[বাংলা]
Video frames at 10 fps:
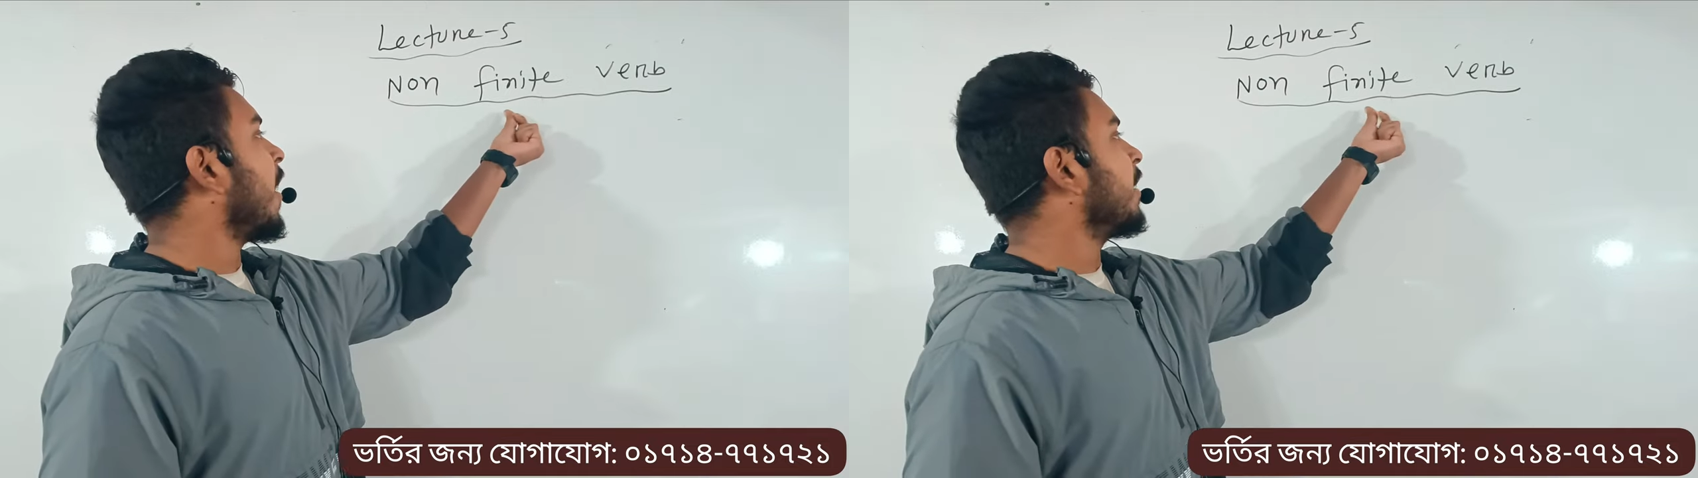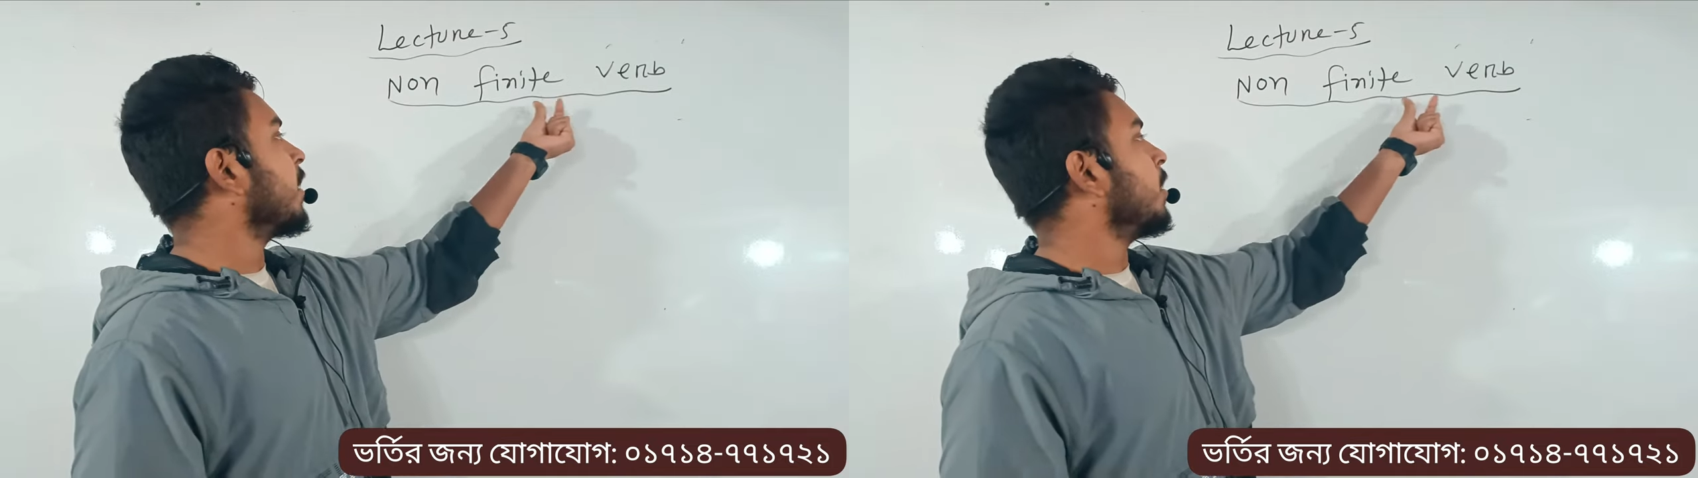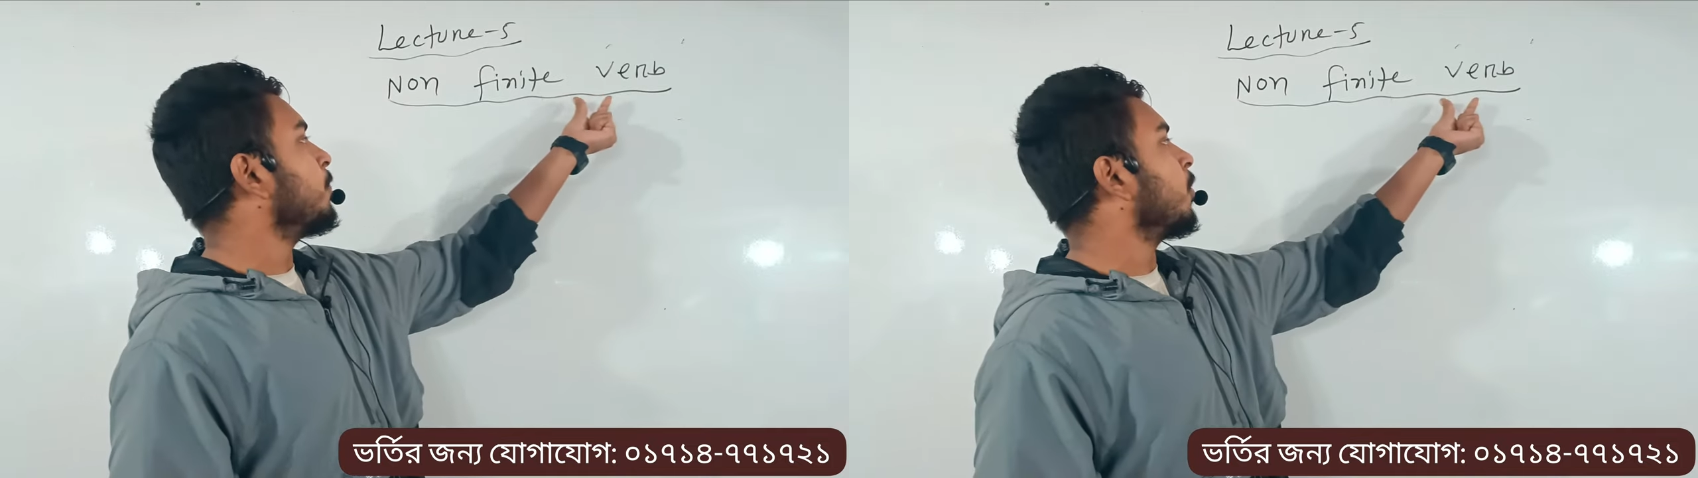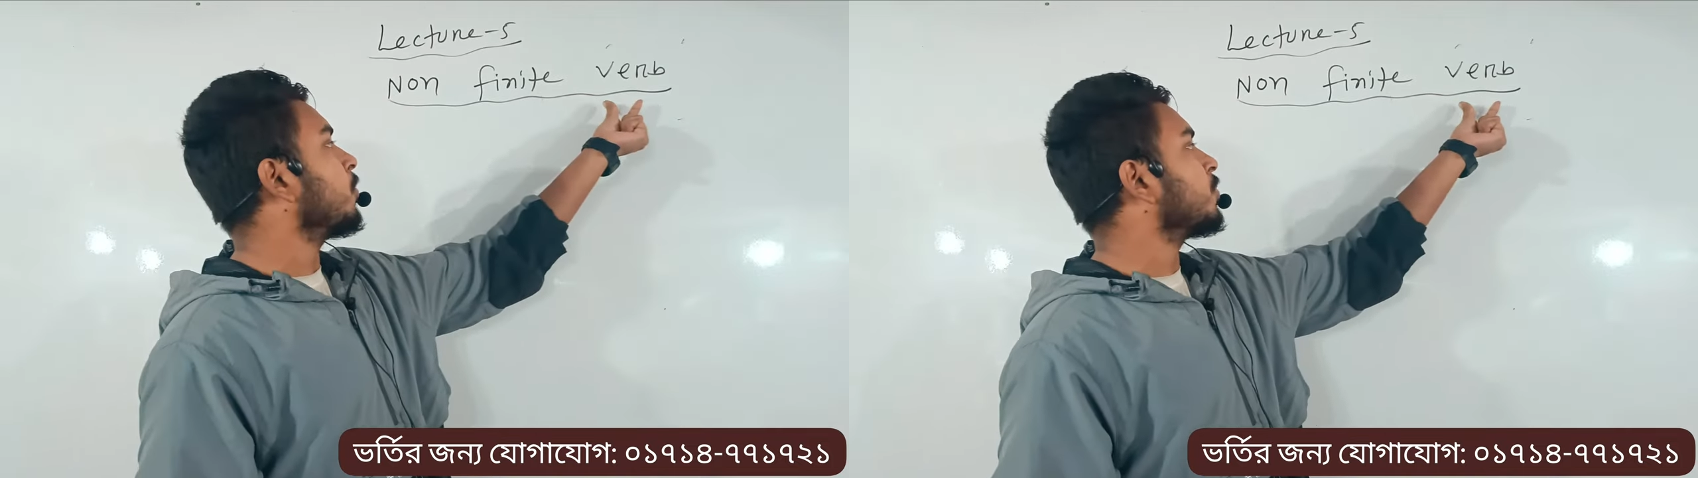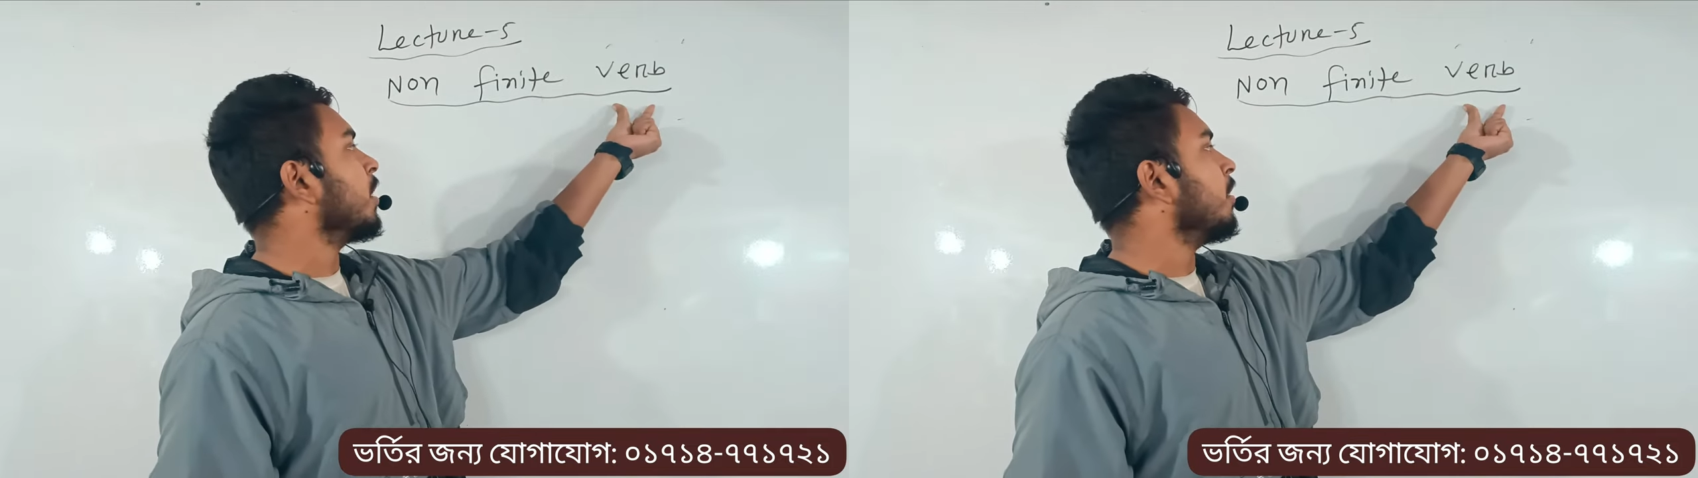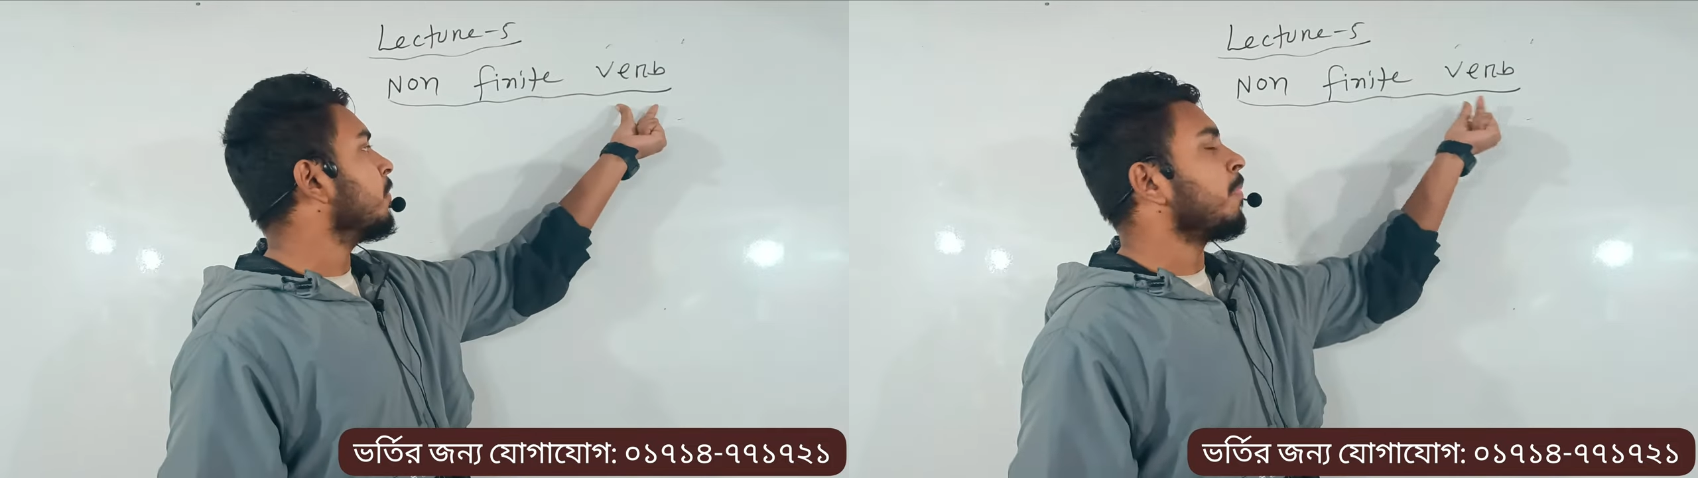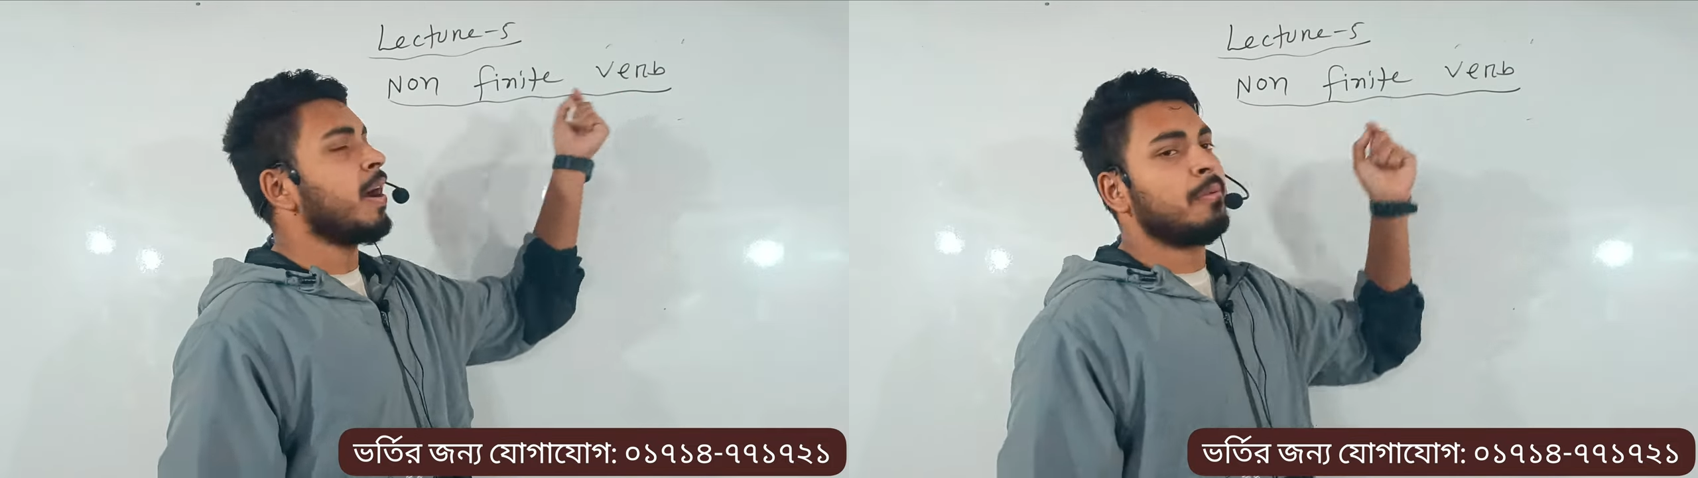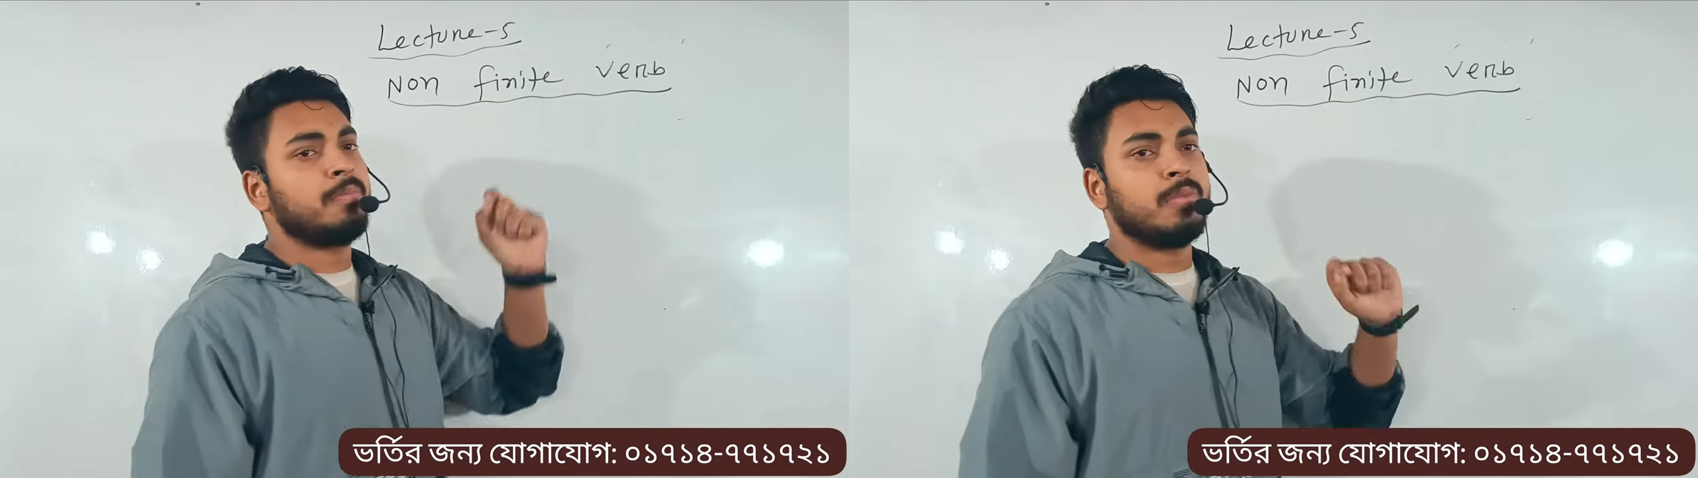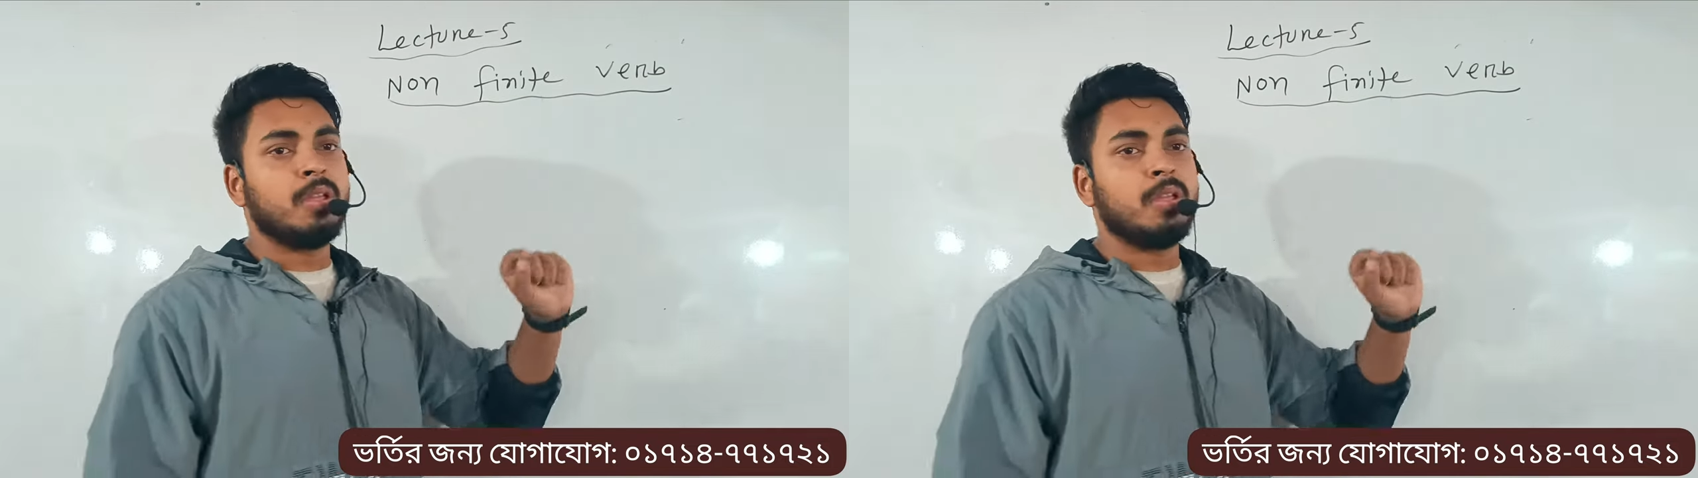ফাইনাইট পরে হচ্ছে ভাব